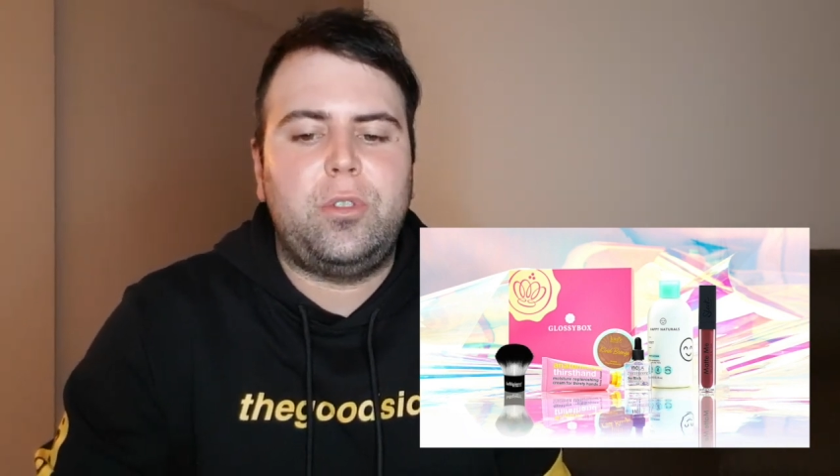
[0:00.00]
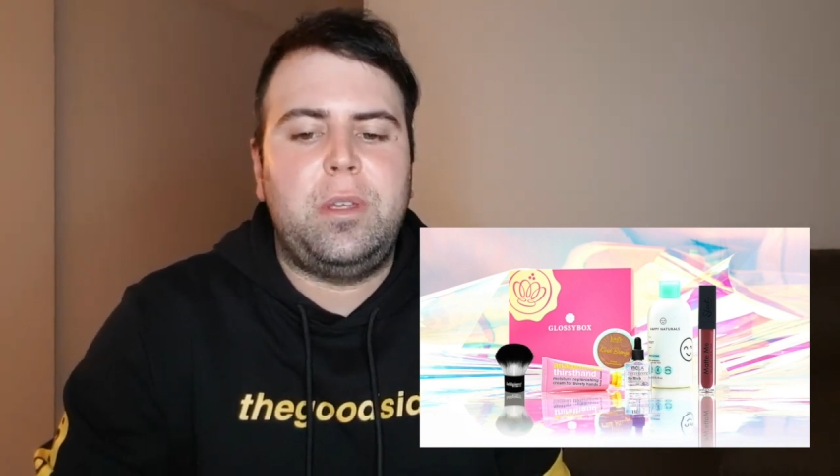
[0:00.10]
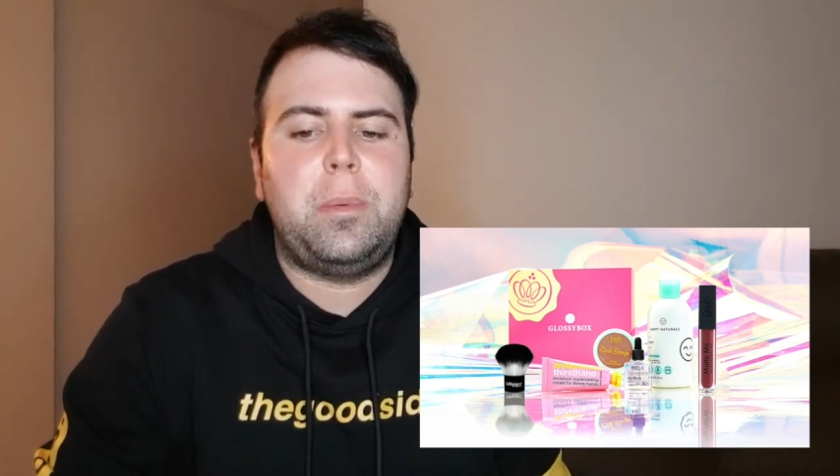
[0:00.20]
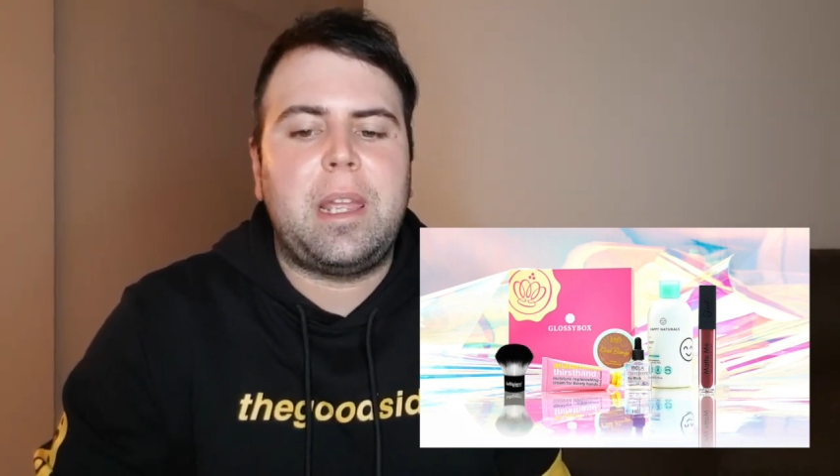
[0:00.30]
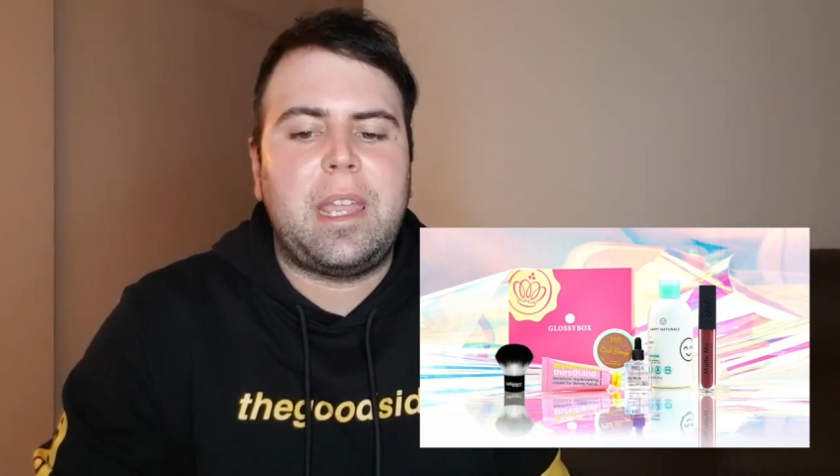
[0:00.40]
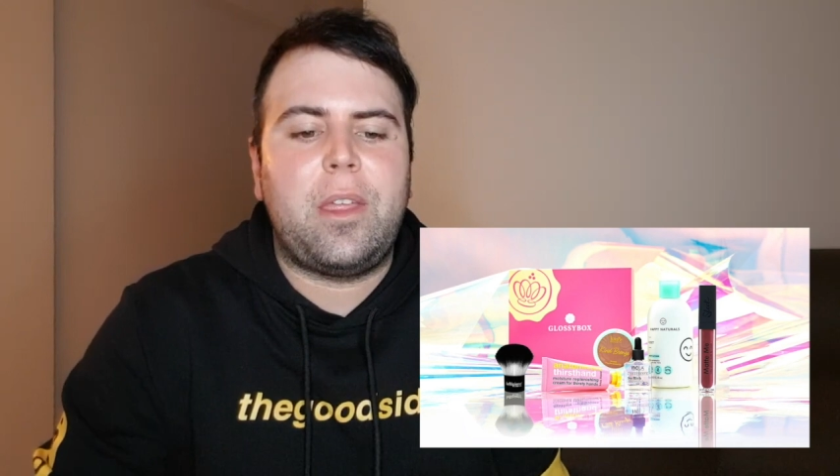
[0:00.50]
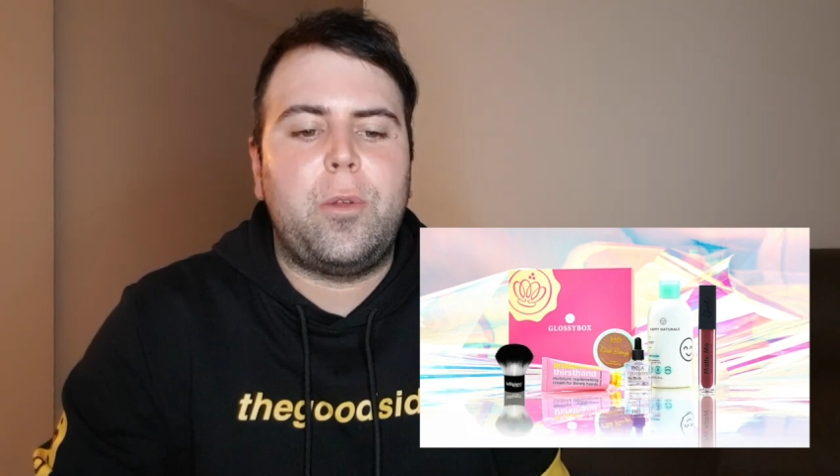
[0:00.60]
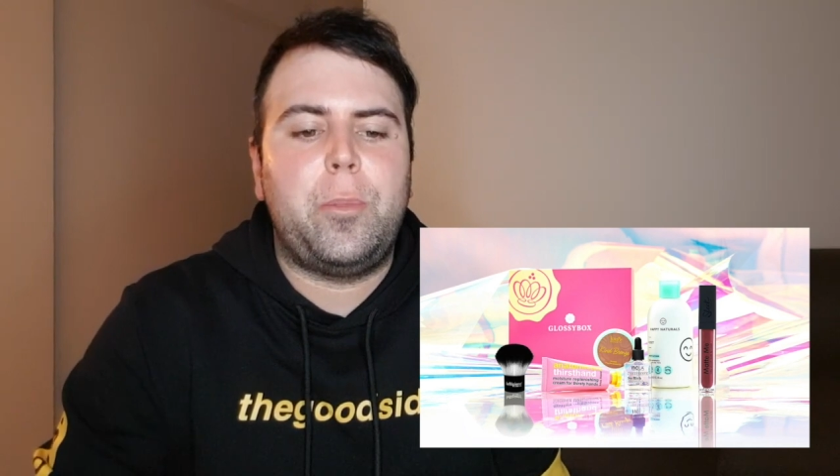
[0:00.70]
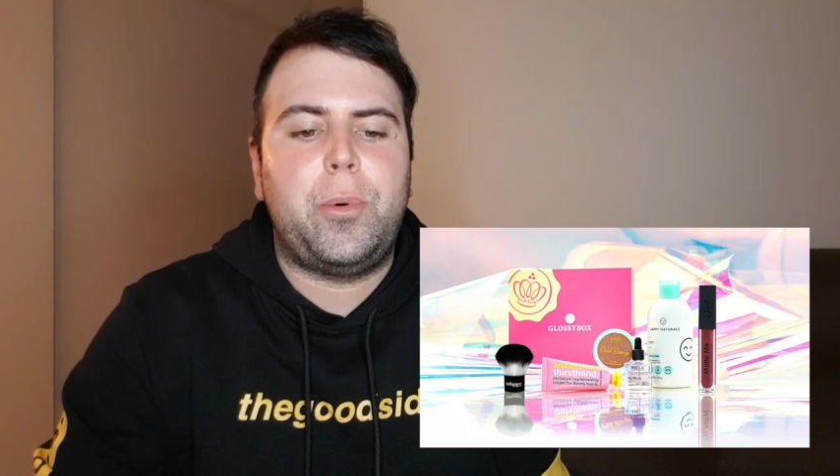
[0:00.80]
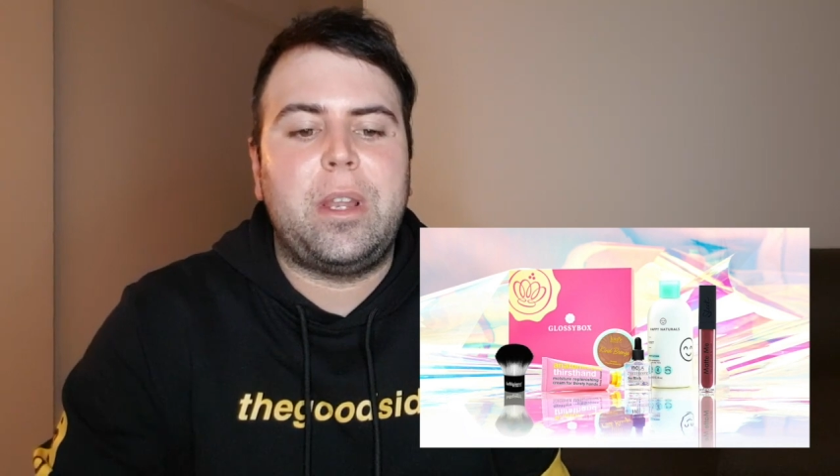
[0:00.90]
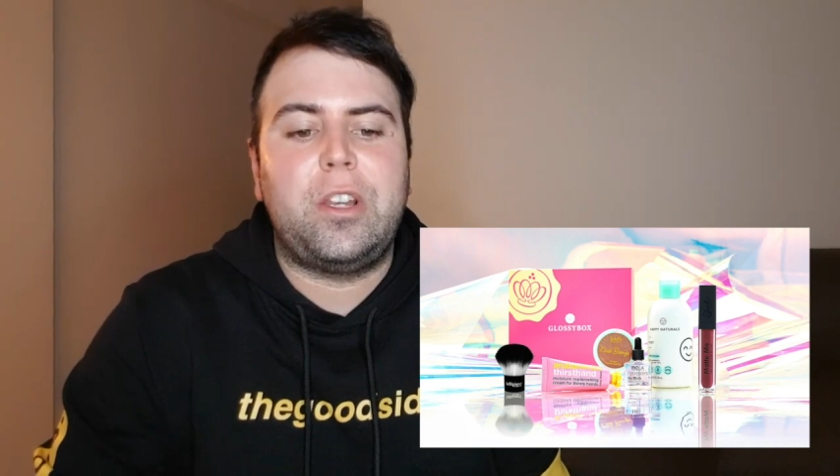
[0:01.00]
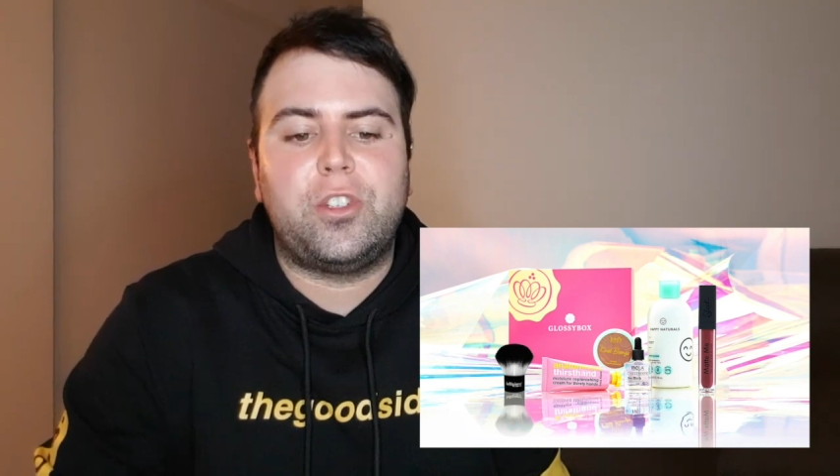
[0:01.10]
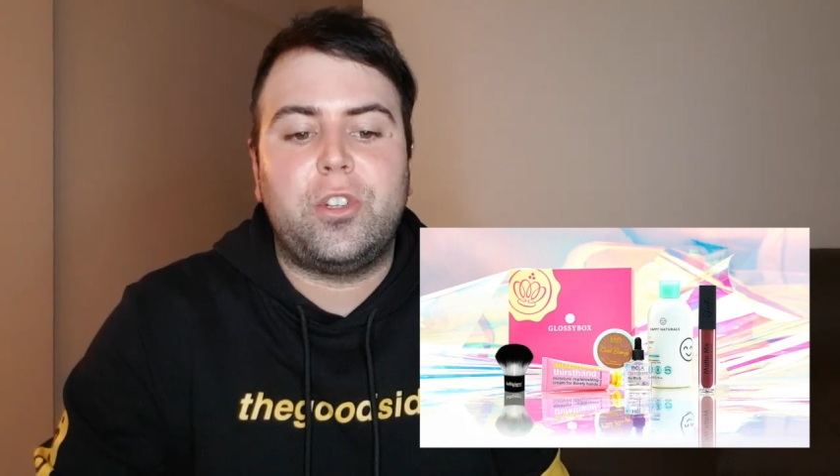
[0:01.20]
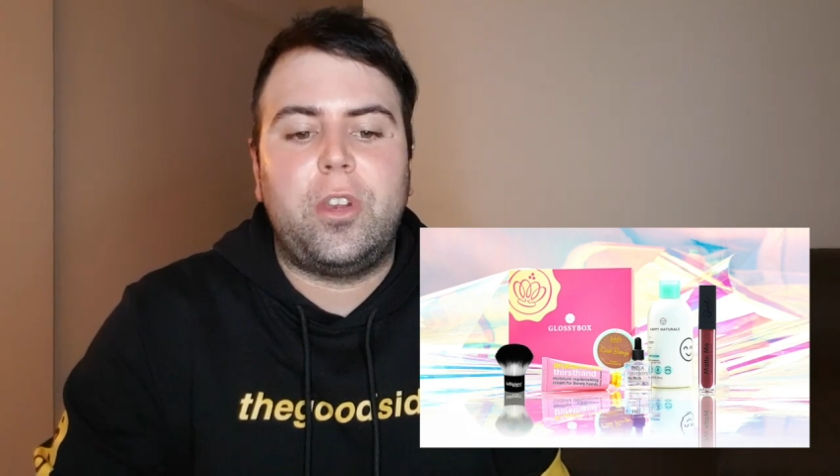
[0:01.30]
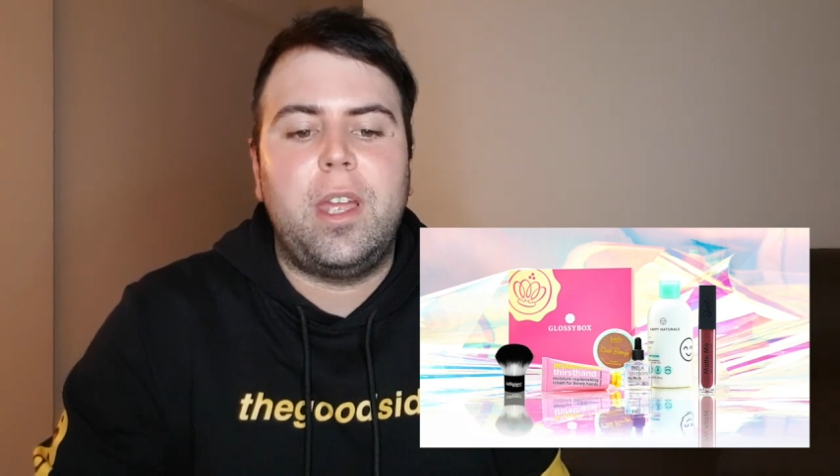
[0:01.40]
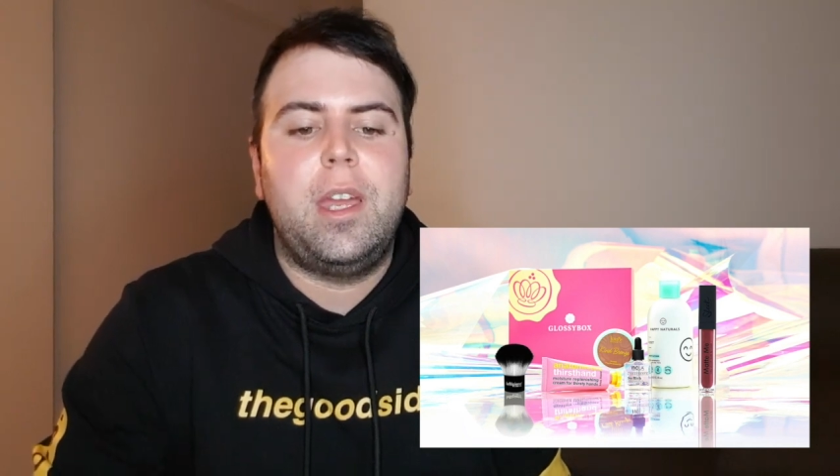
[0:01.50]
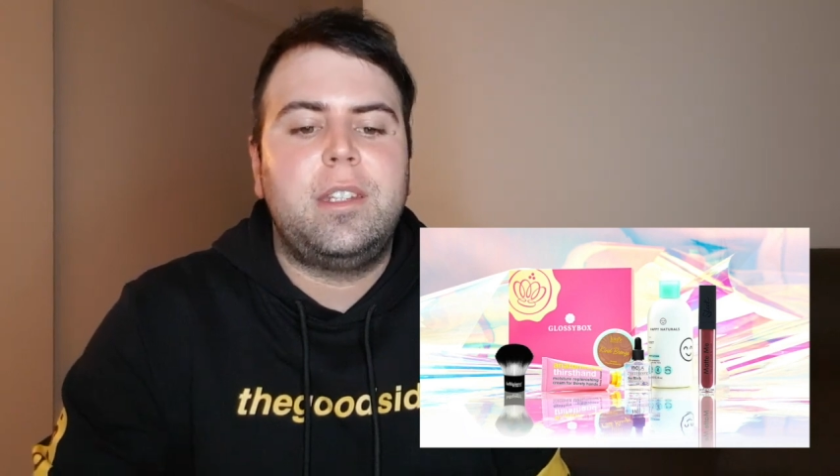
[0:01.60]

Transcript: y brañado por el sol